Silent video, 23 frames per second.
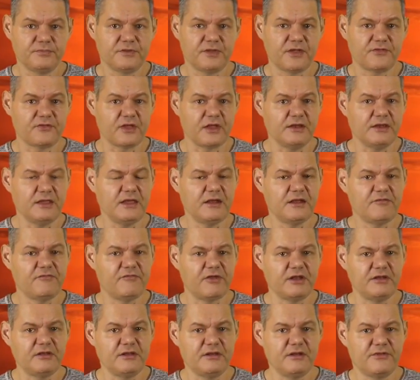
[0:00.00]
dass ein jeder
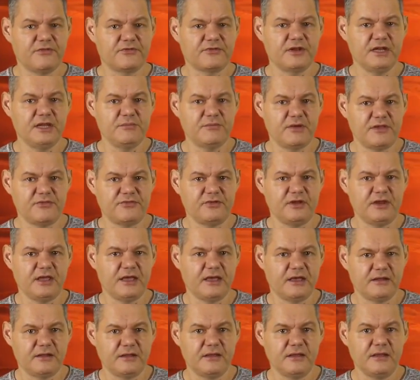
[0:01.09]
Wandel des Klimas der
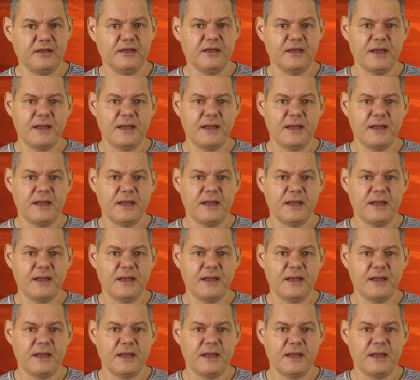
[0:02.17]
Erde